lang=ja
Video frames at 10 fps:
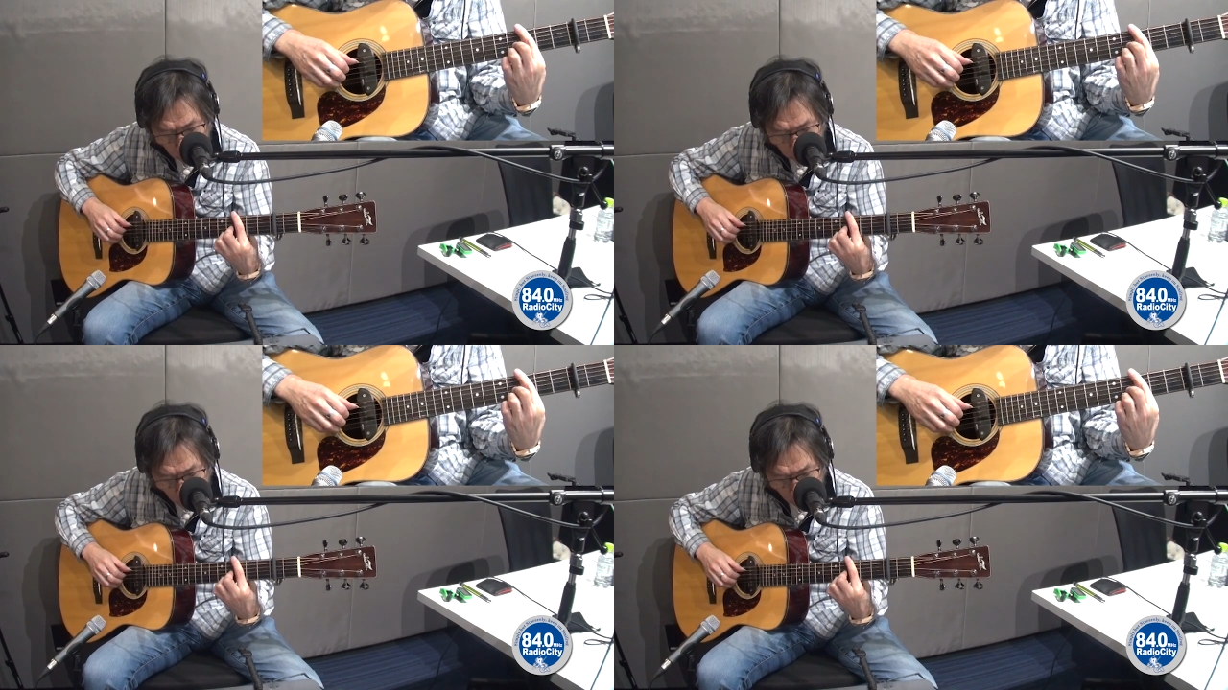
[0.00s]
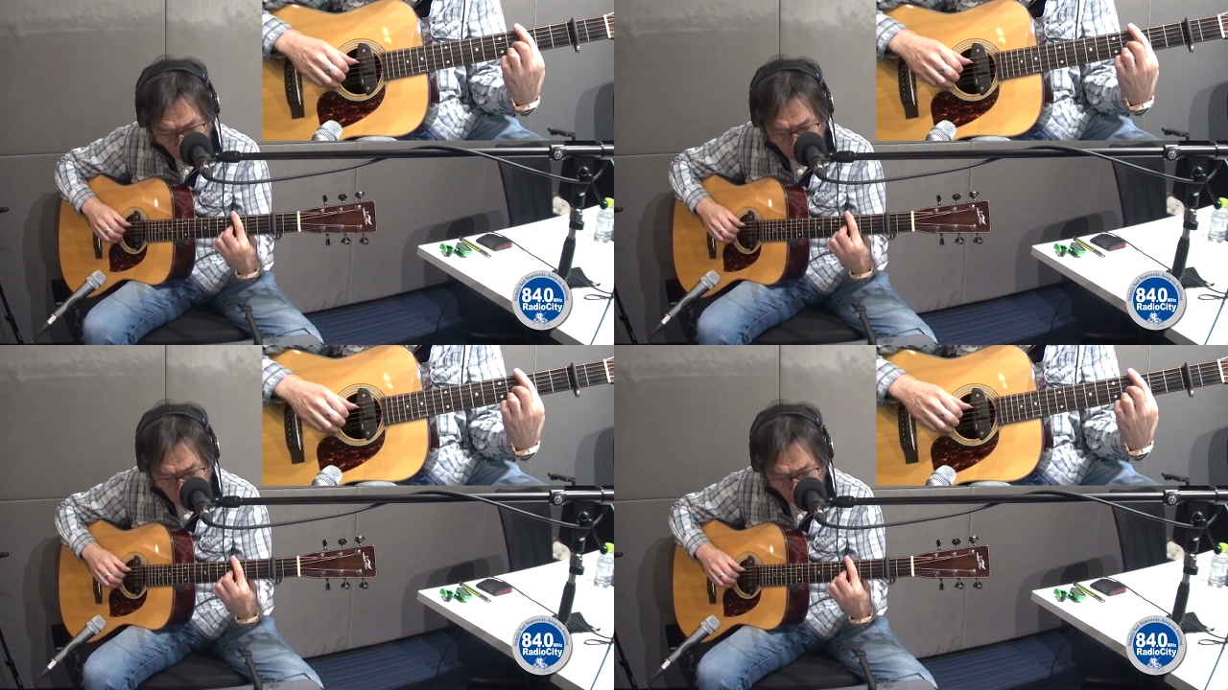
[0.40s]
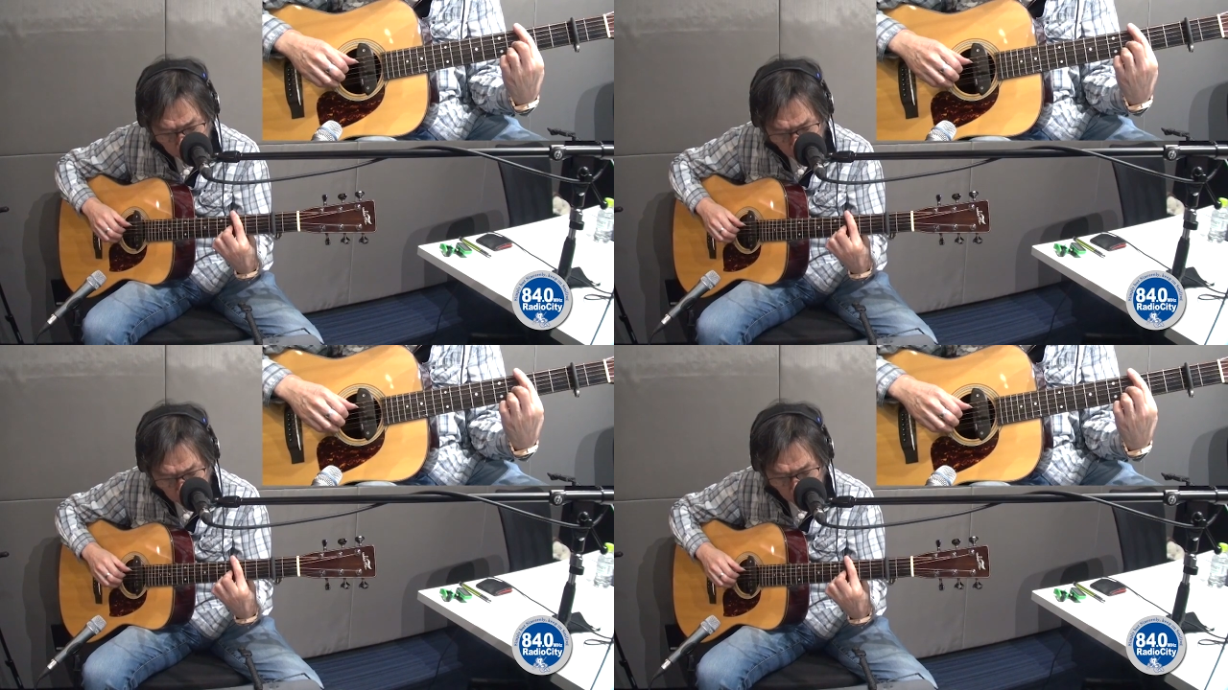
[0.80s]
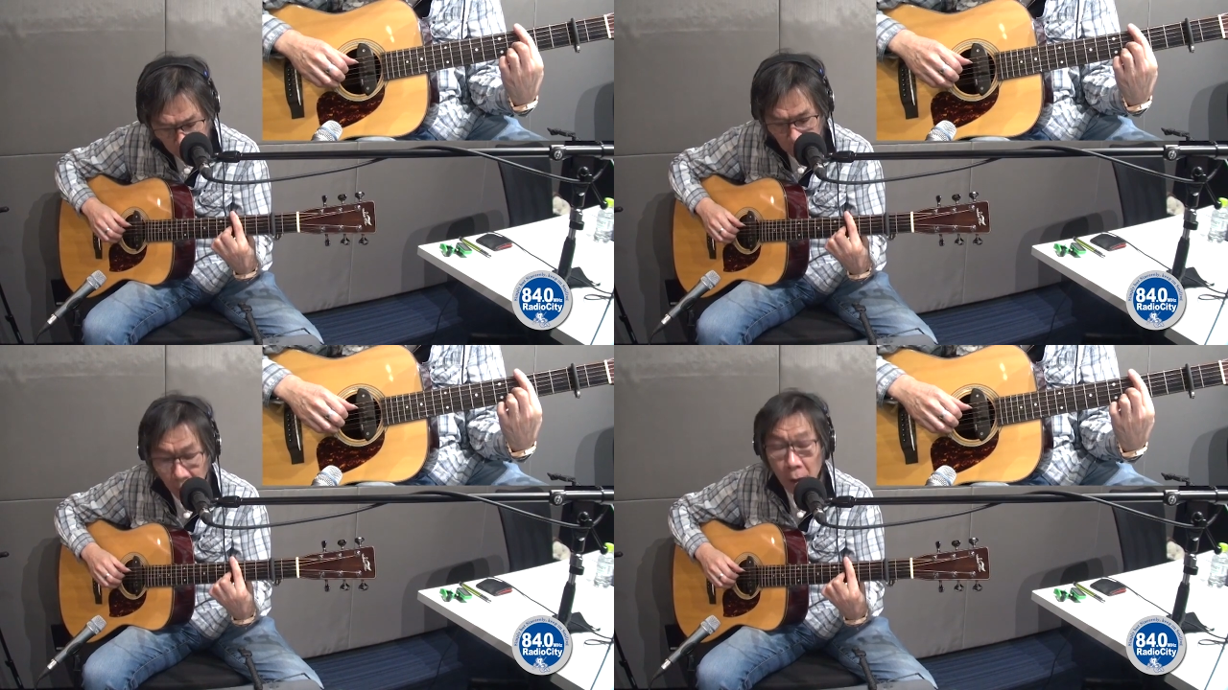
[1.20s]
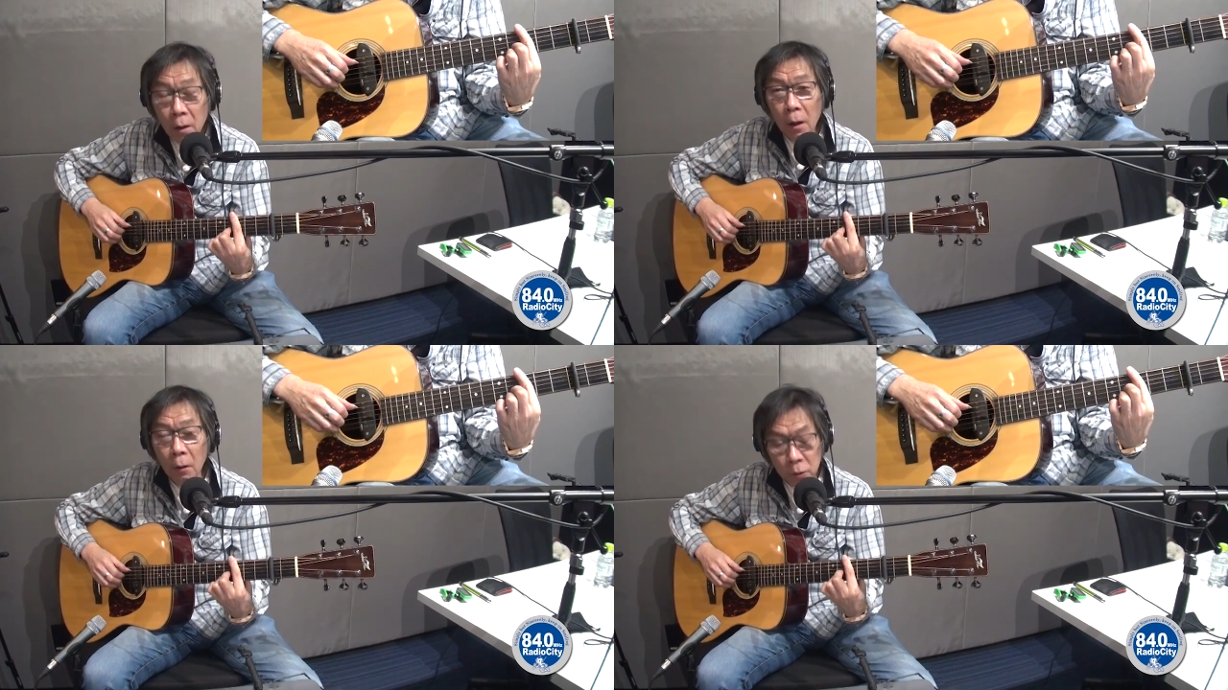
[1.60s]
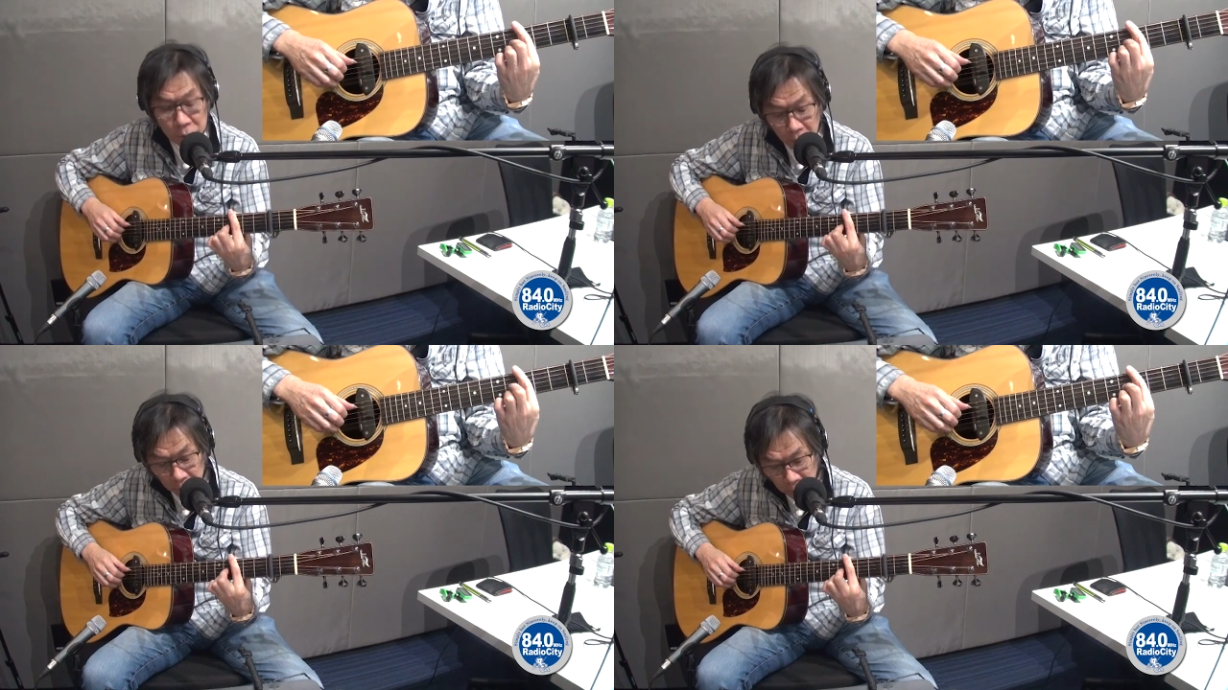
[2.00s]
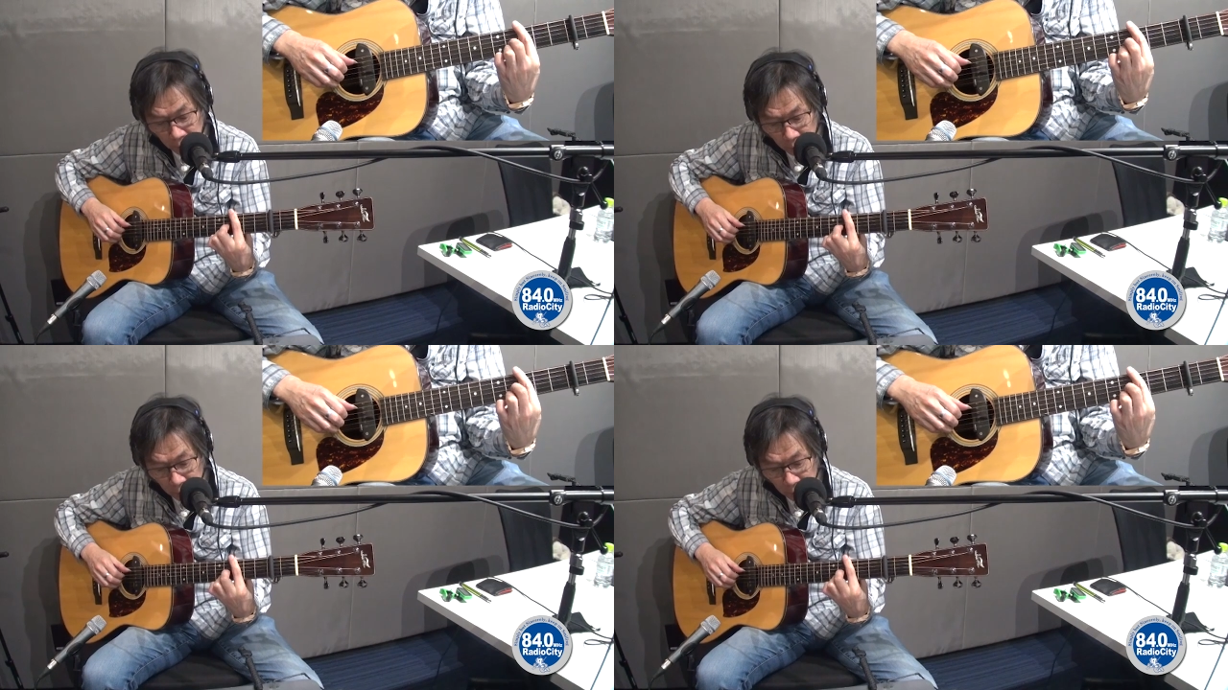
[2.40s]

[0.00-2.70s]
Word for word: さん弦よんフレットですね、こちらの